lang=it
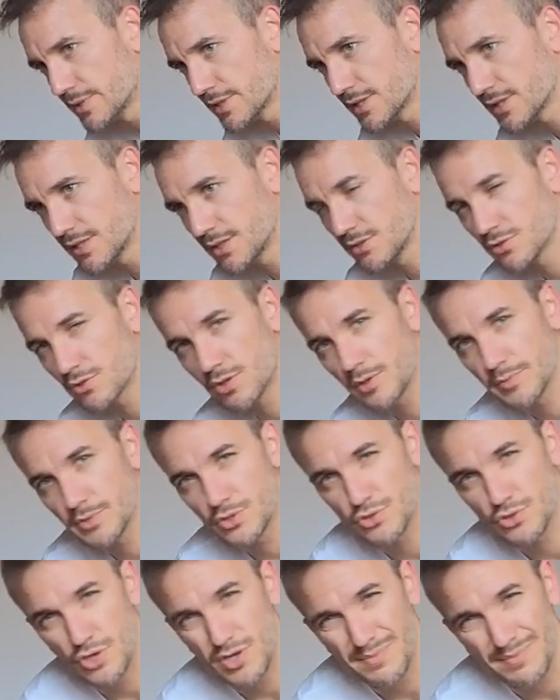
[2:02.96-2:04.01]
di partire intorno a
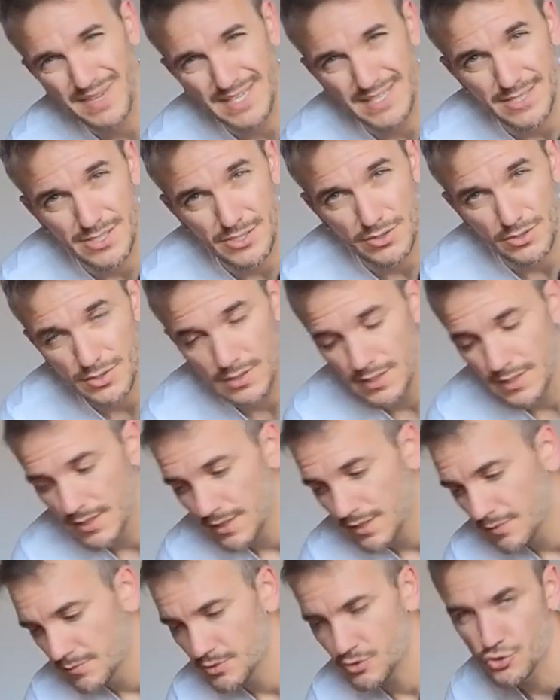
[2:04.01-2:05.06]
mezzogiorno e mezzo,
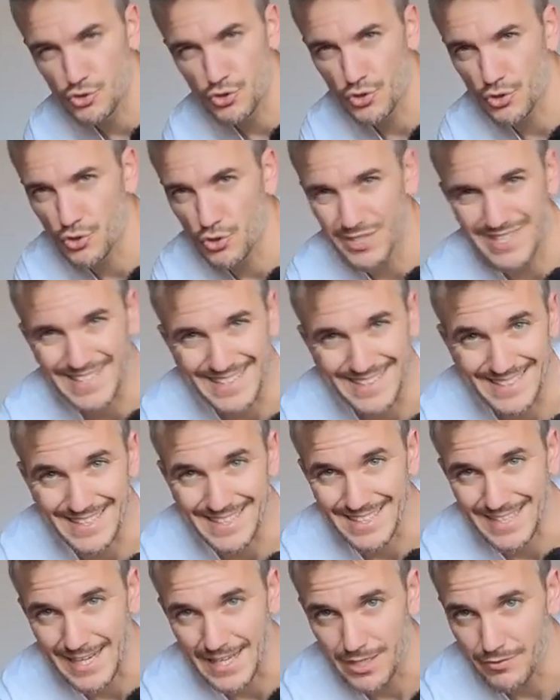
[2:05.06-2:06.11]
il giorno è
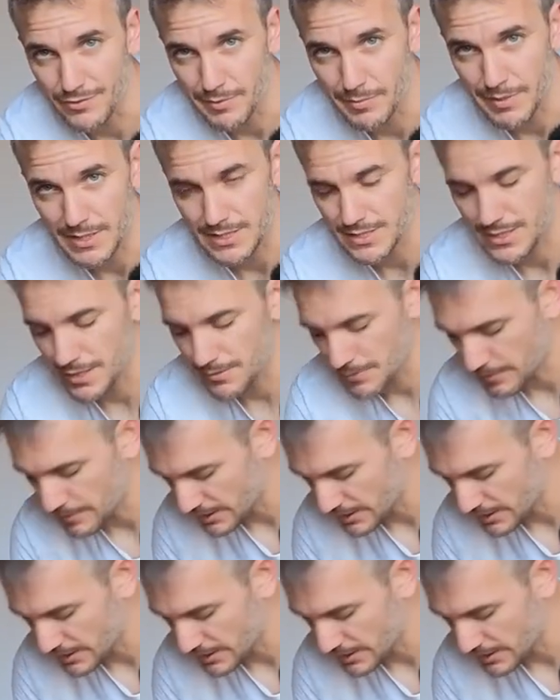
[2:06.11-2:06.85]
33 dovrebbe essere la